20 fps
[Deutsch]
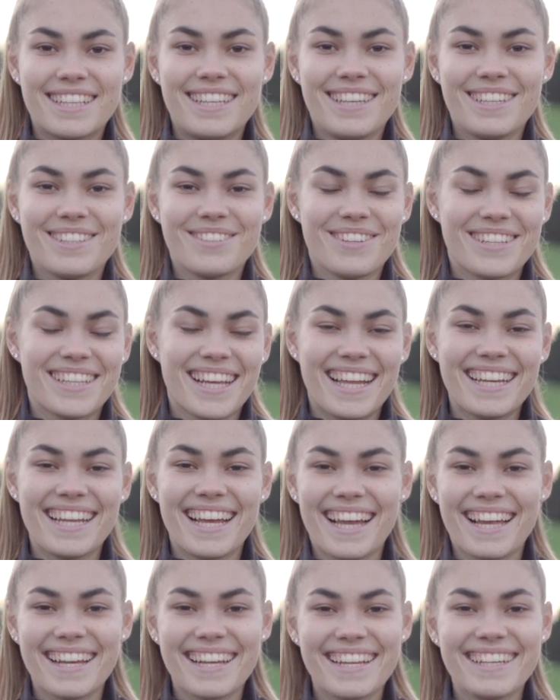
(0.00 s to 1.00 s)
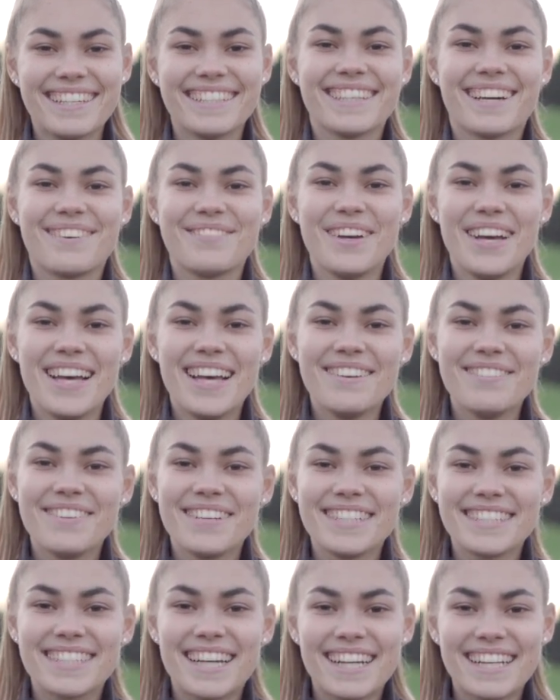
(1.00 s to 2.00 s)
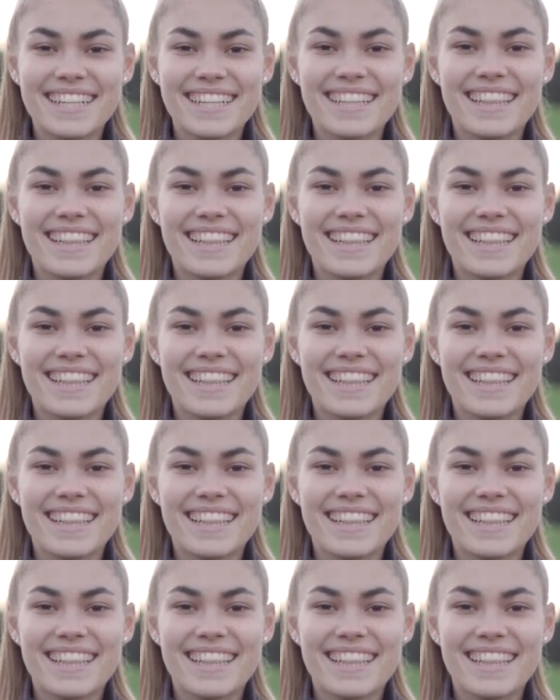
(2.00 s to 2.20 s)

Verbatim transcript: nicht mehr daran erinnern. Ich habe, wie gesagt,